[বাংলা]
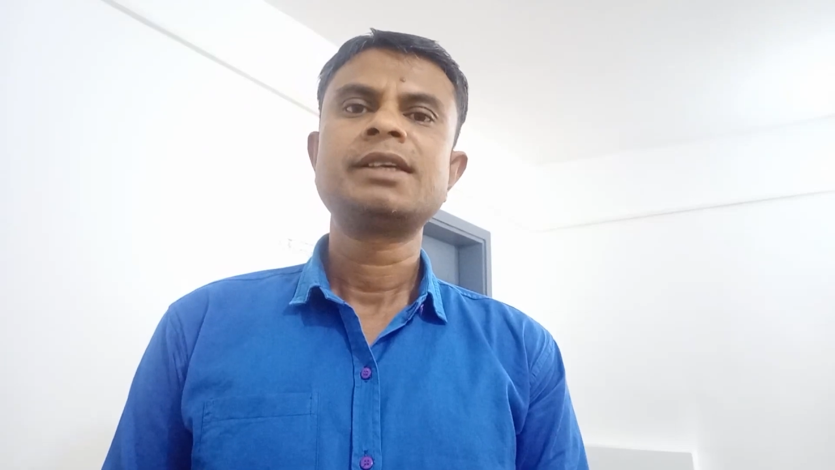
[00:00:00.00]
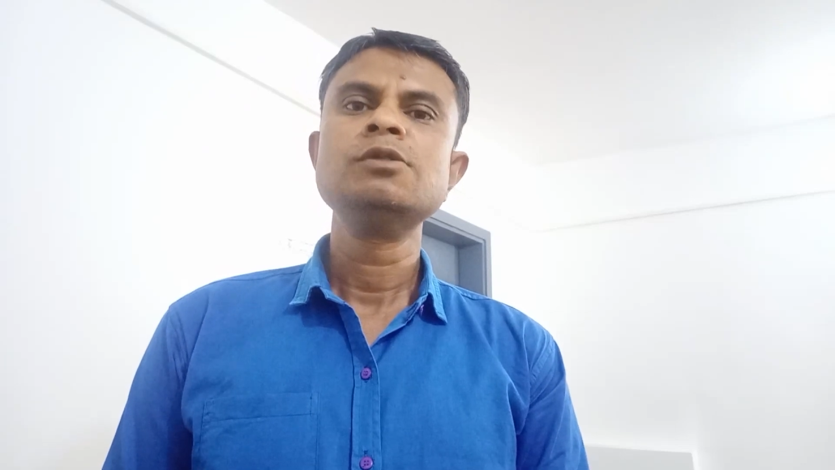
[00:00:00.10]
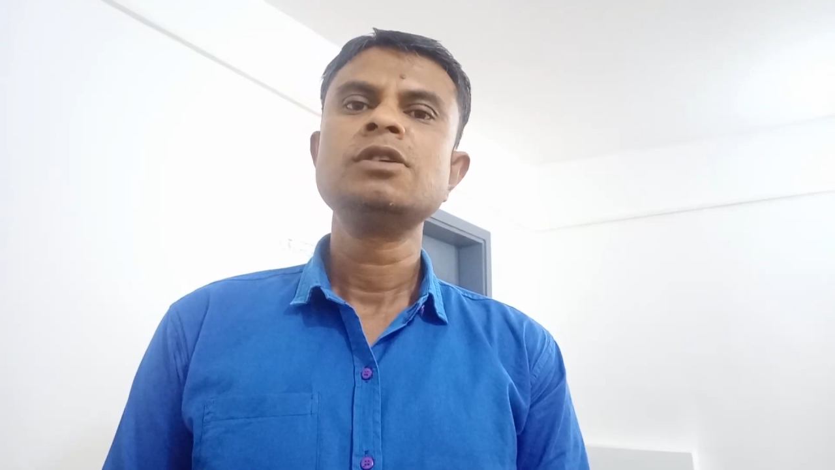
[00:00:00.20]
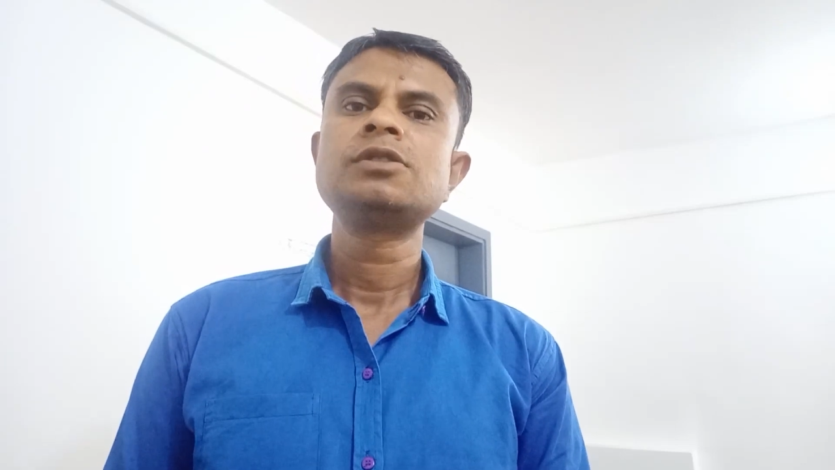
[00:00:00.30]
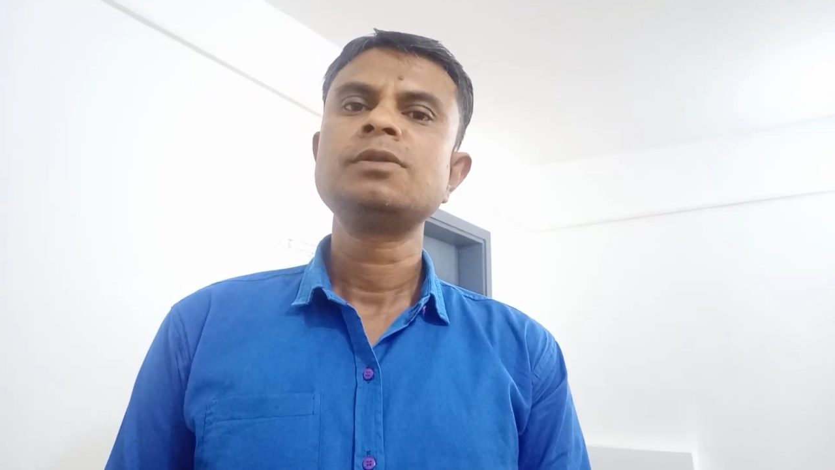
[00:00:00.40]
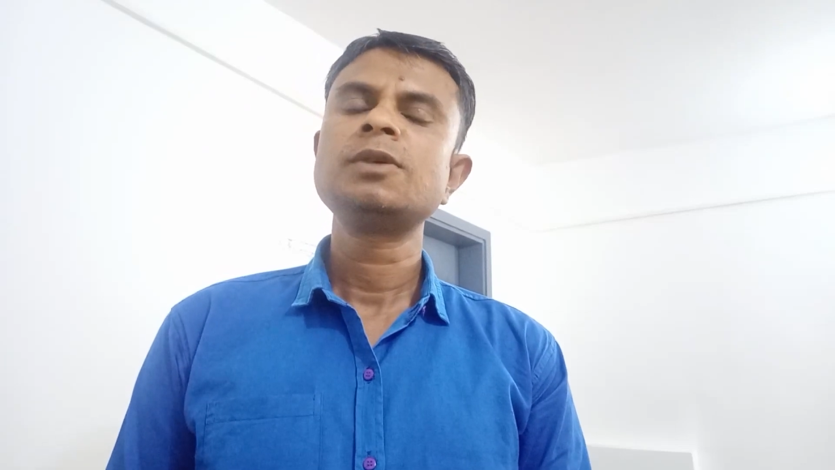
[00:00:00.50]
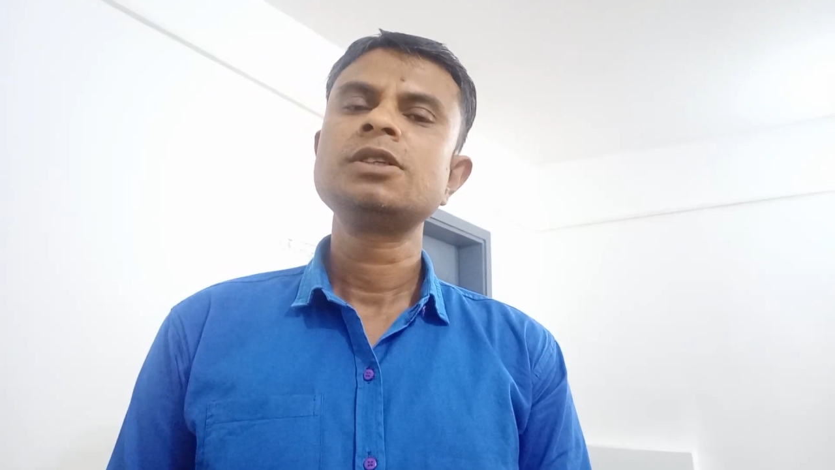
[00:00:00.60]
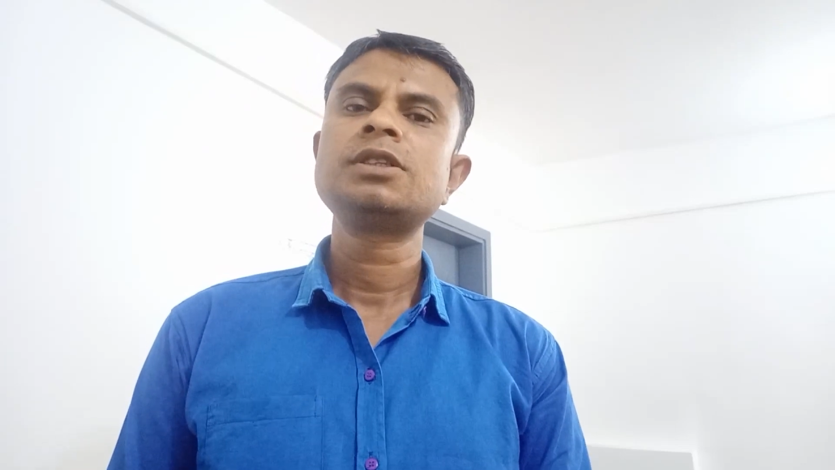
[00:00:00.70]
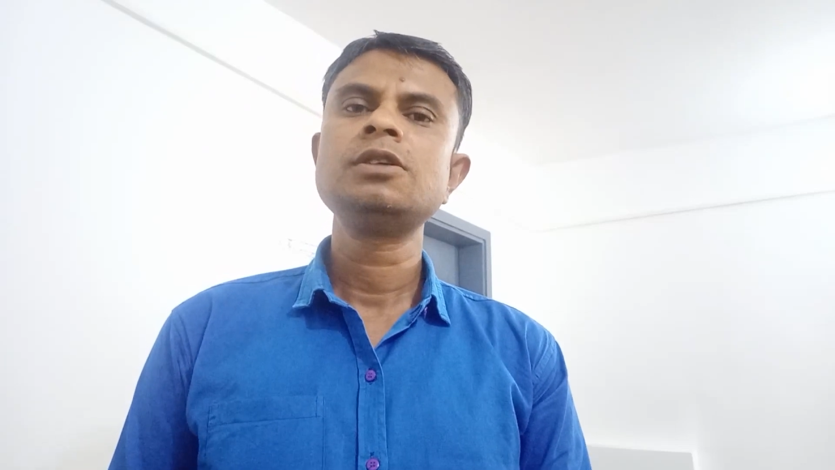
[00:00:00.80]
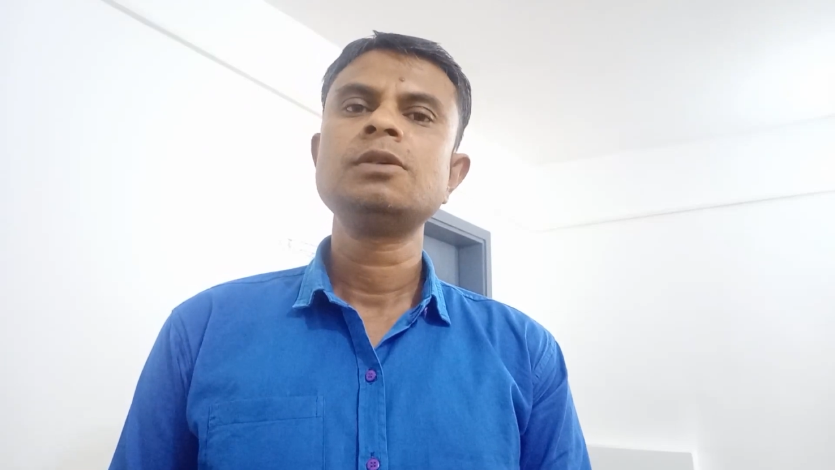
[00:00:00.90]
কেউ একজন
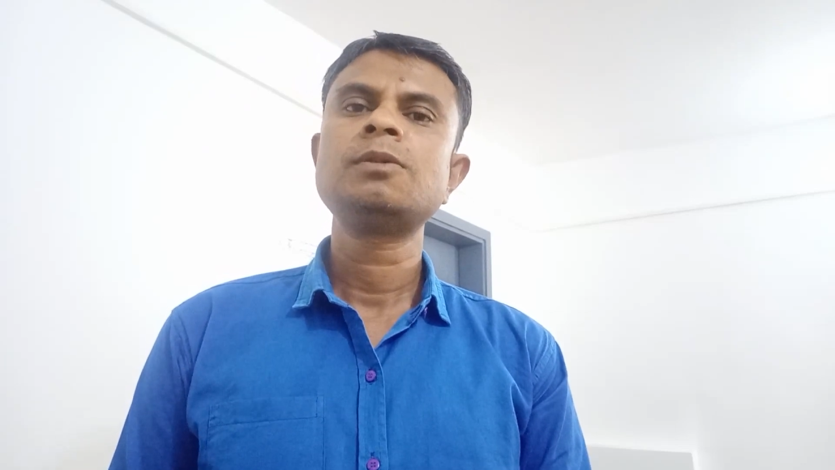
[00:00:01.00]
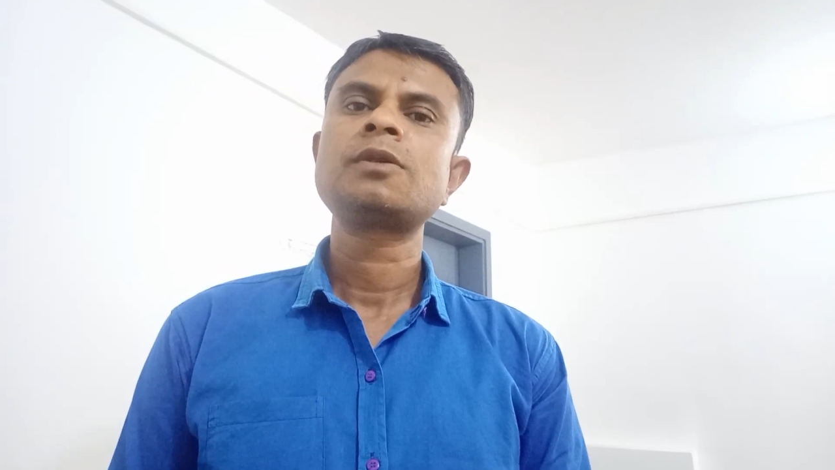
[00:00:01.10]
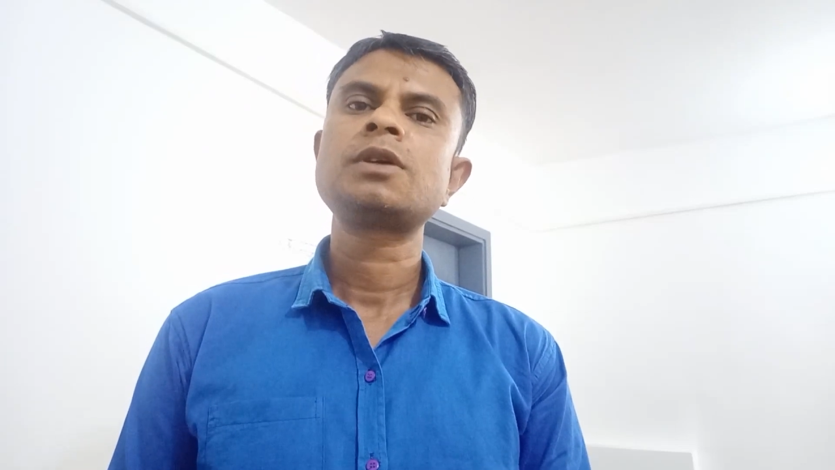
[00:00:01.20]
বলেছিল বড়